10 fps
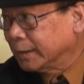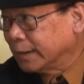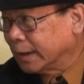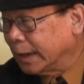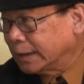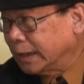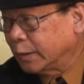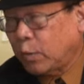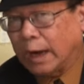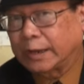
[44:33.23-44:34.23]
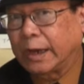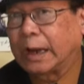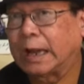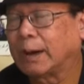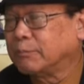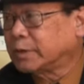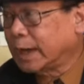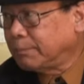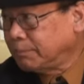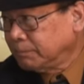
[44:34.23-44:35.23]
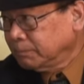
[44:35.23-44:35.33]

tức là trên khoảng chừng năm trăm